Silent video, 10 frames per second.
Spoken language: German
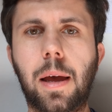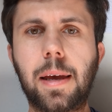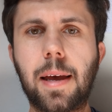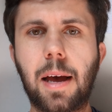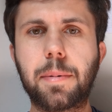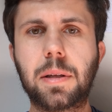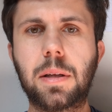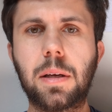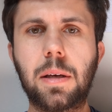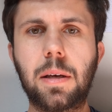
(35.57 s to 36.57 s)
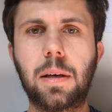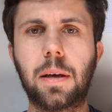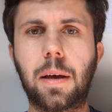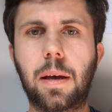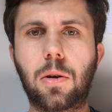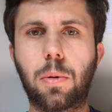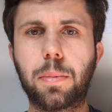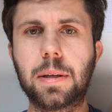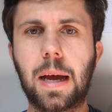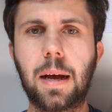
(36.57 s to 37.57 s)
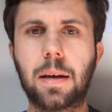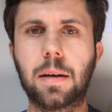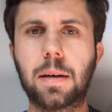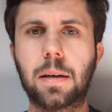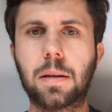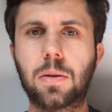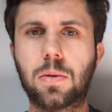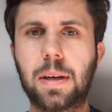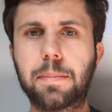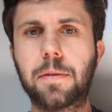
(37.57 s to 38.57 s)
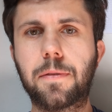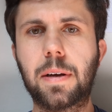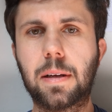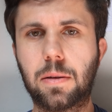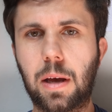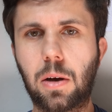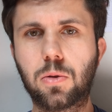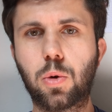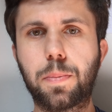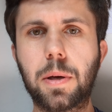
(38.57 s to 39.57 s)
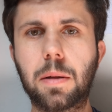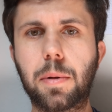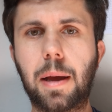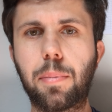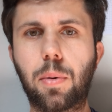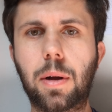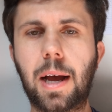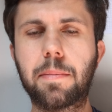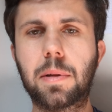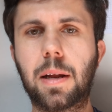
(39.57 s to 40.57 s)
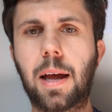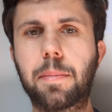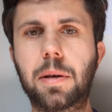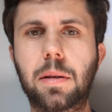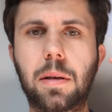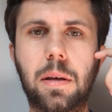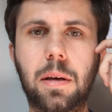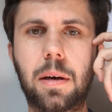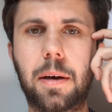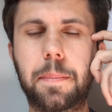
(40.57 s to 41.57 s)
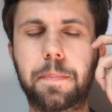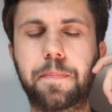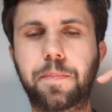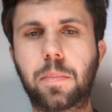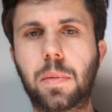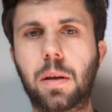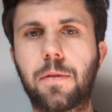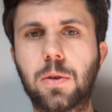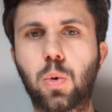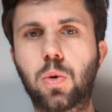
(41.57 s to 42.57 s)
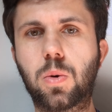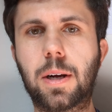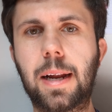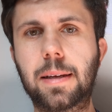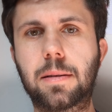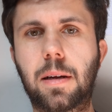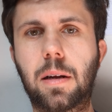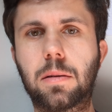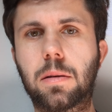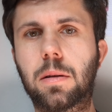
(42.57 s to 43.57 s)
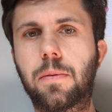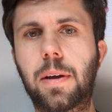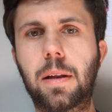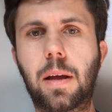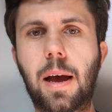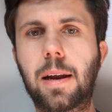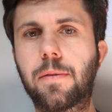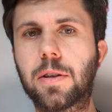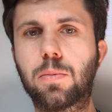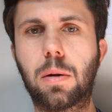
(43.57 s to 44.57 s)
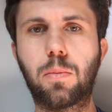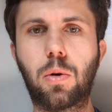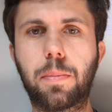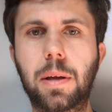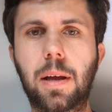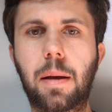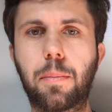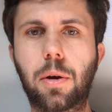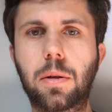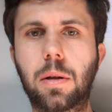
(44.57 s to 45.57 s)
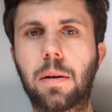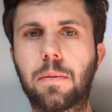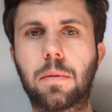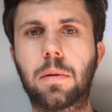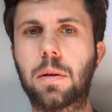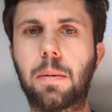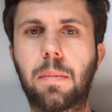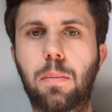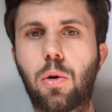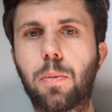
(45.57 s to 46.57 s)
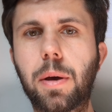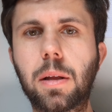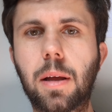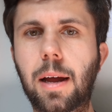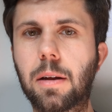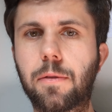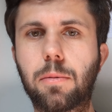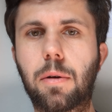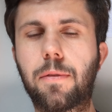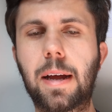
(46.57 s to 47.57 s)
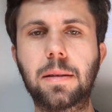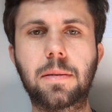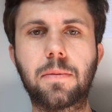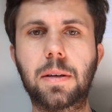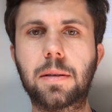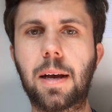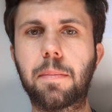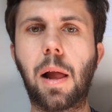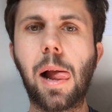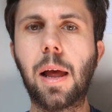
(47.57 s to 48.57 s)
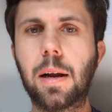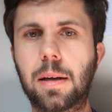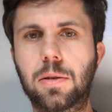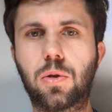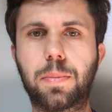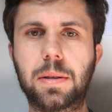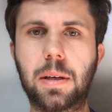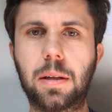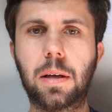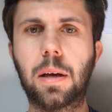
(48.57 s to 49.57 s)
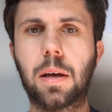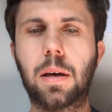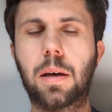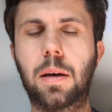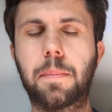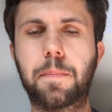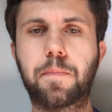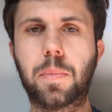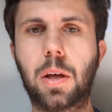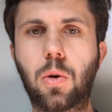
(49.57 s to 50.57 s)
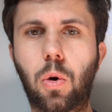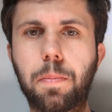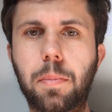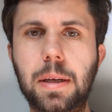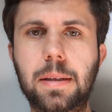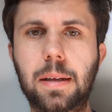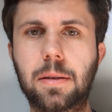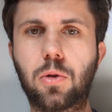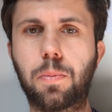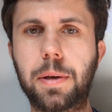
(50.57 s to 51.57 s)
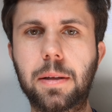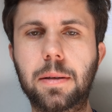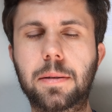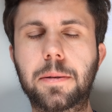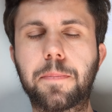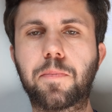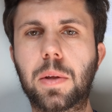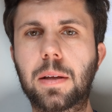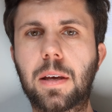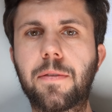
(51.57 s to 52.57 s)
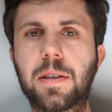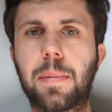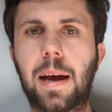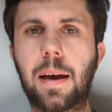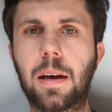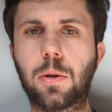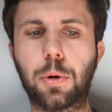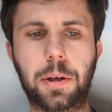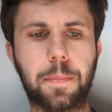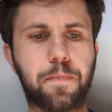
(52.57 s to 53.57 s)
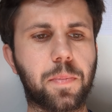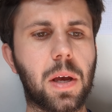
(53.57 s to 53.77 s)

Ich habe die Kommentare zusammengefasst, also herauskopiert mit einem Programm. Dann habe ich die ähm, versucht zu clustern. Also wenn der eine was über ein Moorbeet haben möchte, dann Thema Moorbeet, der andere will über Pflanzen was haben, dass es so ein bisschen ähm, in Gruppen ist, dass es kopiert ist. Jetzt gehen wir es mal äh, durch.